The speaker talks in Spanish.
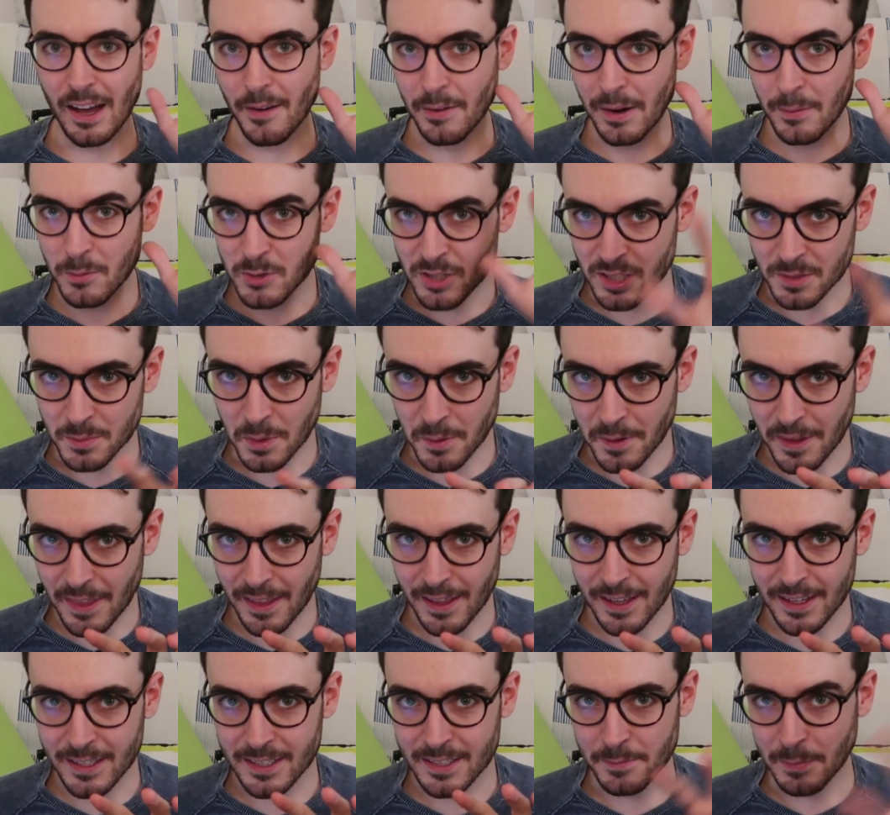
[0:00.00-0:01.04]
Habrá muchas
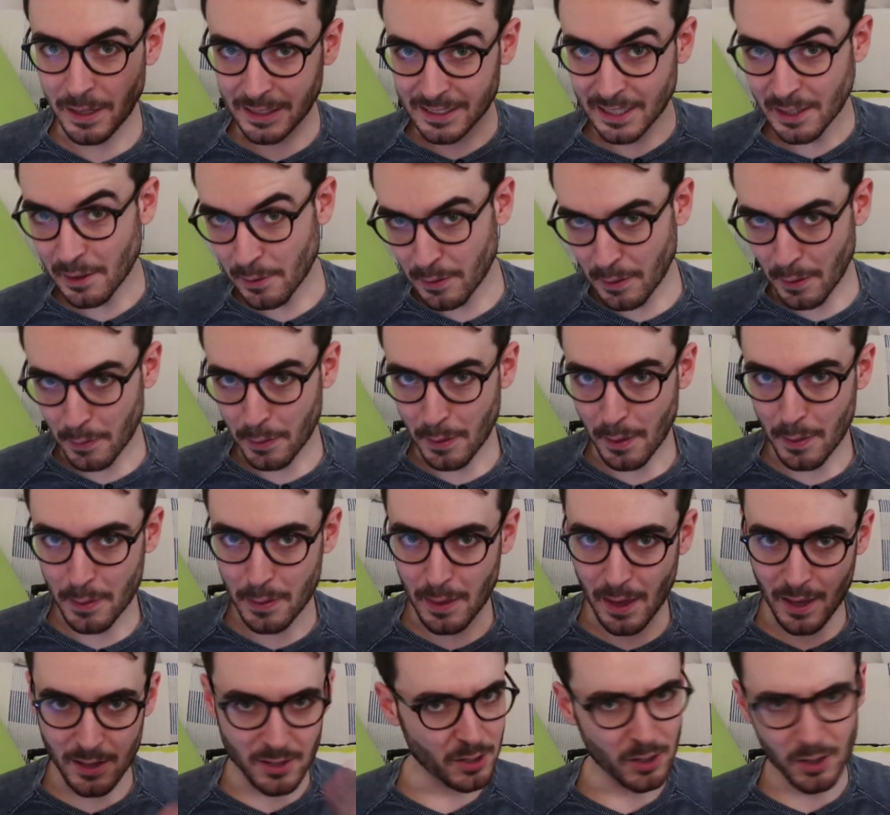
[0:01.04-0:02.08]
movidas, Martí de de
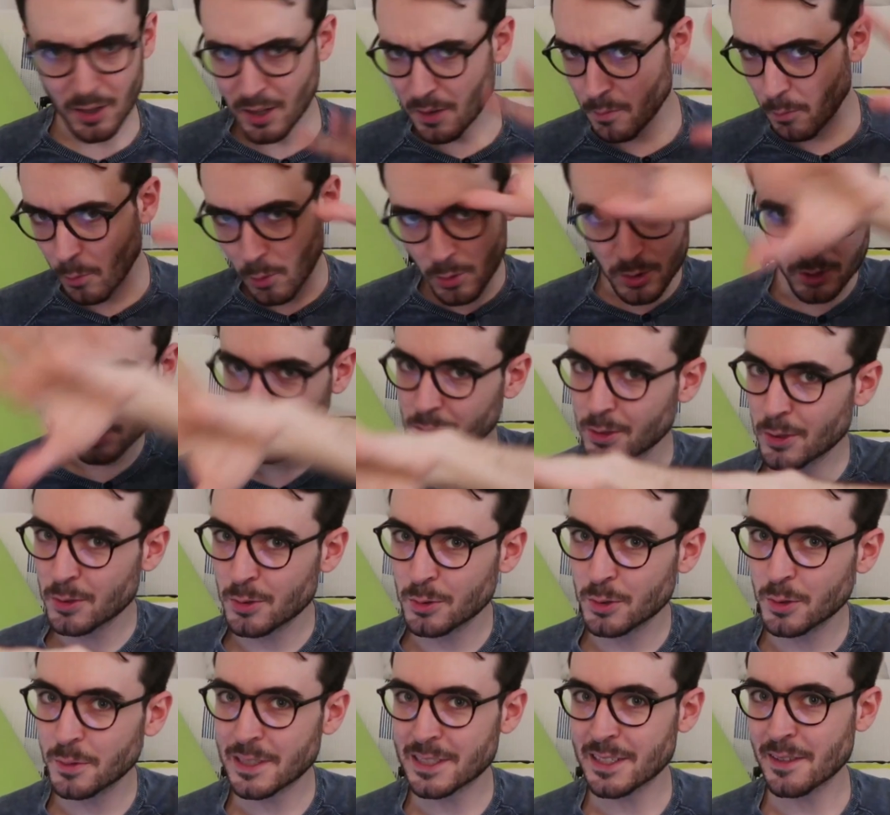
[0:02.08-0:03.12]
Ciencia y yo y muchos otros
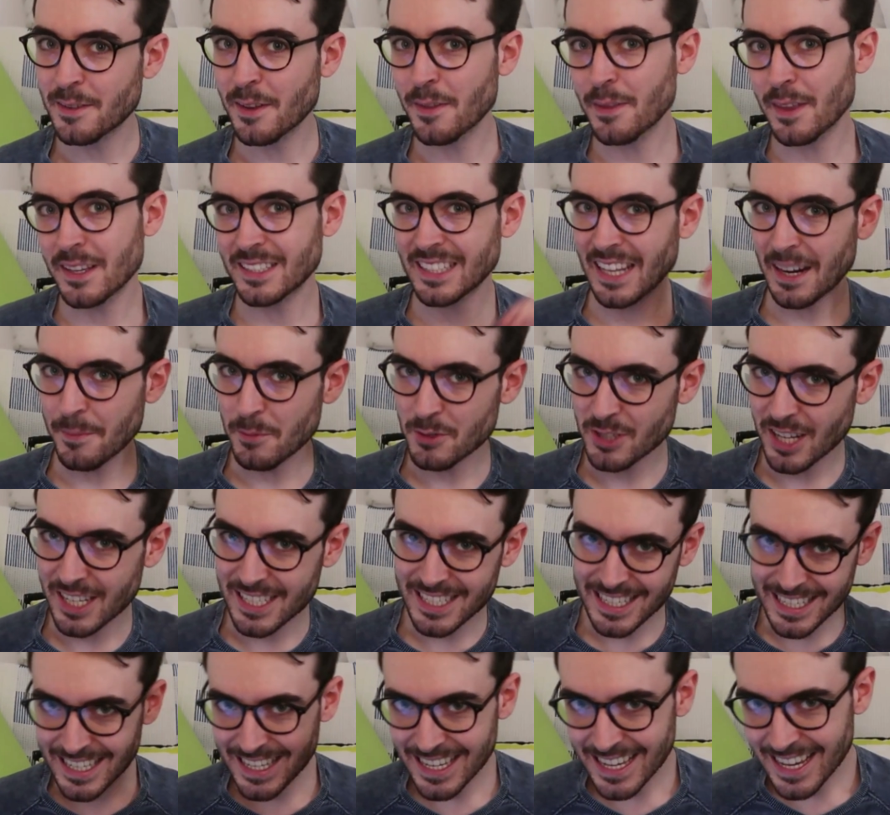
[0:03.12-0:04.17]
youtubers de ciencia estaremos
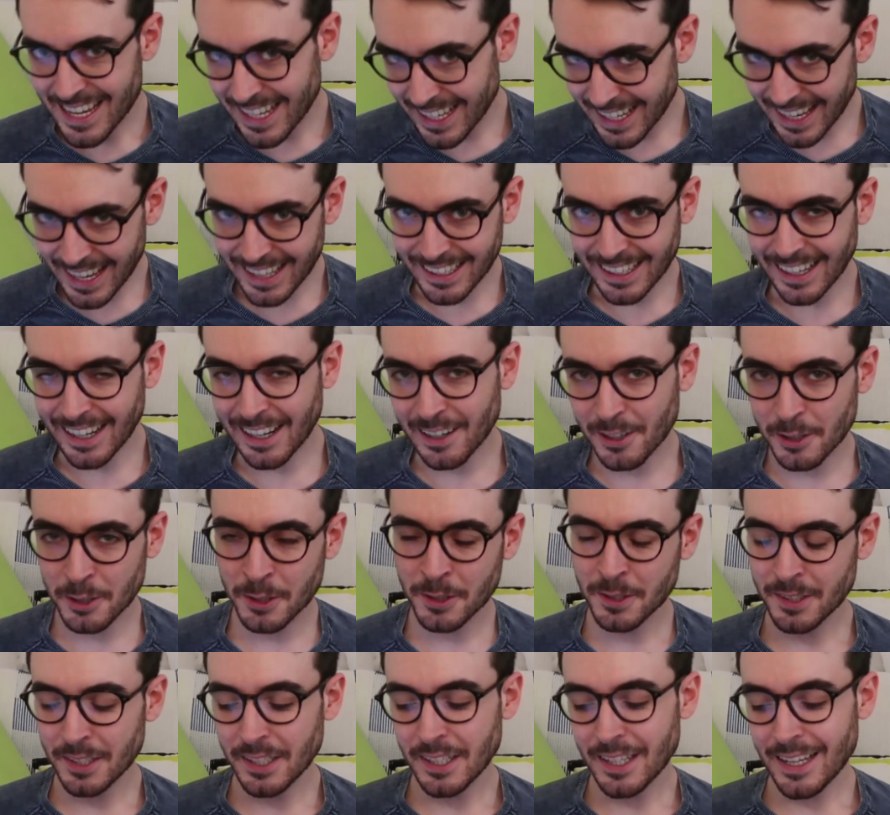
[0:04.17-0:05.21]
allí en el
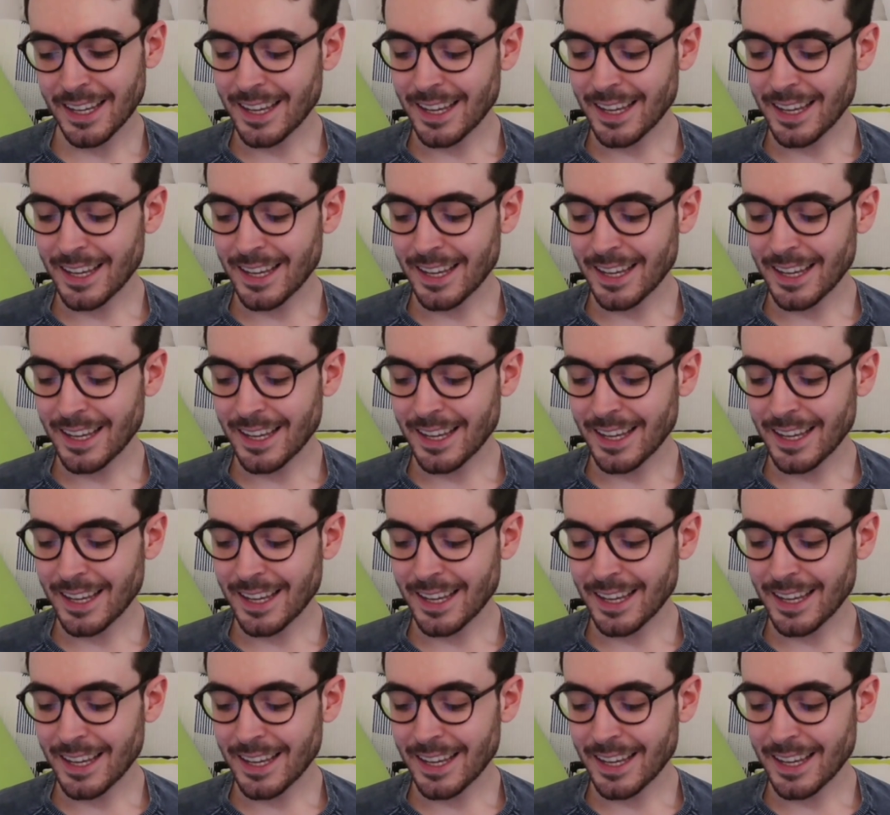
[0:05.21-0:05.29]
ajo.